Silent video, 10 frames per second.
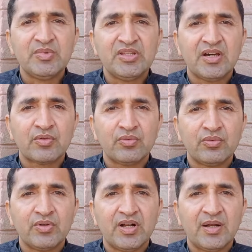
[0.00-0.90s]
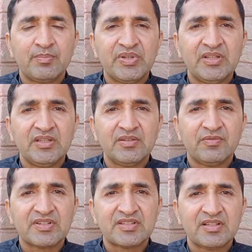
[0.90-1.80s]
जिम्मेदार को अपनी
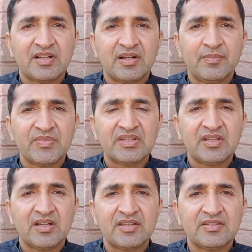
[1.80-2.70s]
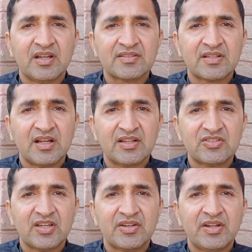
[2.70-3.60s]
फसल का या इजनास का
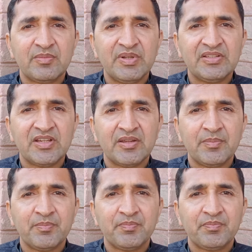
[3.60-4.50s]
अच्छा रेट मिल जाए